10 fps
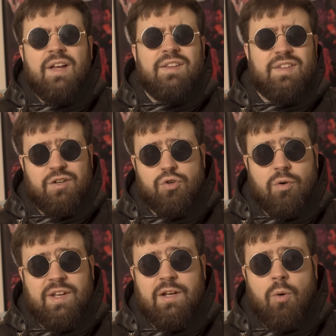
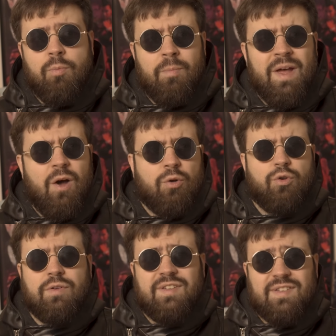sachant qu'il embaumait
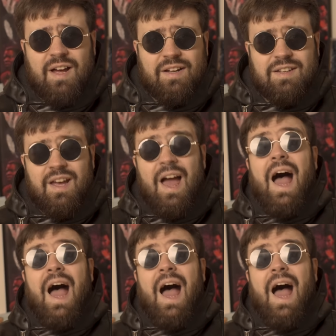entre 5